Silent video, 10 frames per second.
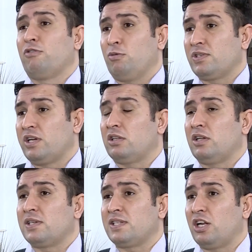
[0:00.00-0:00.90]
في
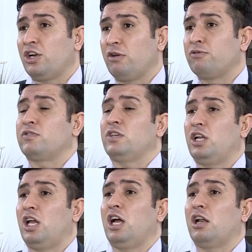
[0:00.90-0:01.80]
مسألة إرسال النفط
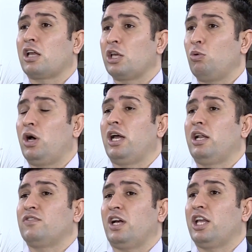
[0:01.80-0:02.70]
إلى القوى
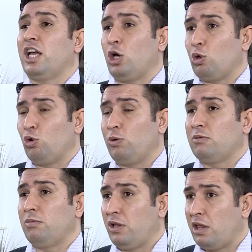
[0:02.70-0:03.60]
التي عليها
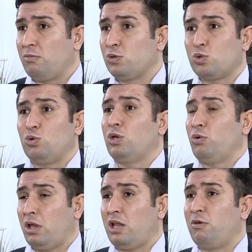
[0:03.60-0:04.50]
عقوبات بالنظام السوري
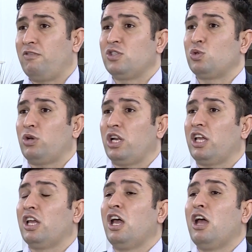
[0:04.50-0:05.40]
والنظام
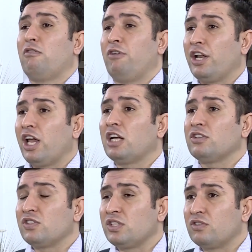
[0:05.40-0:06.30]
الفنزويلي فإنها
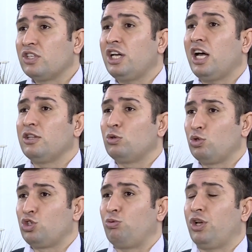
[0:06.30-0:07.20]
تستطيع أن
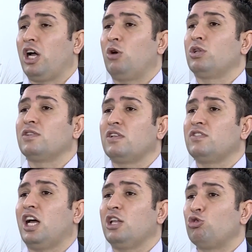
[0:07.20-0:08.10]
تجبر أو
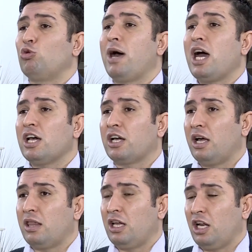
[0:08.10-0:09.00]
تستطيع أن
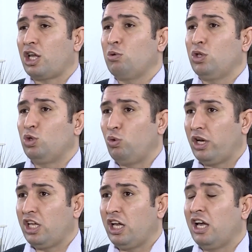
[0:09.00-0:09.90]
تماحك هذه القوى
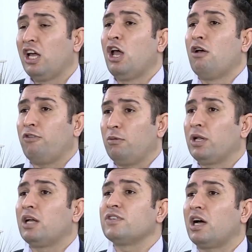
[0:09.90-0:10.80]
الدولية في
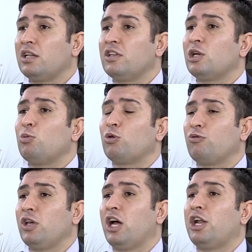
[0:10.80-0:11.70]
المناطق التي تملك
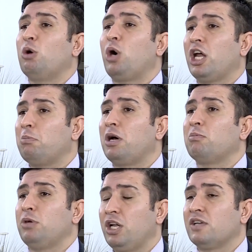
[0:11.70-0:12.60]
فيها نوعا
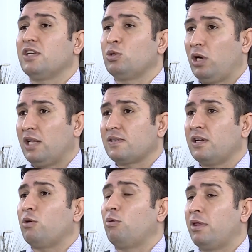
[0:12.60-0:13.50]
ما من السطوة
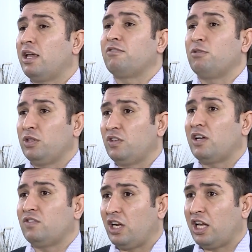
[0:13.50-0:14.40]
العسكرية وبالذات في
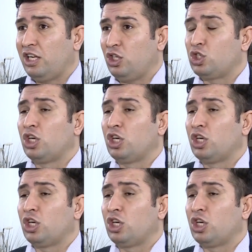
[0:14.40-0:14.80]
منطقة الخليج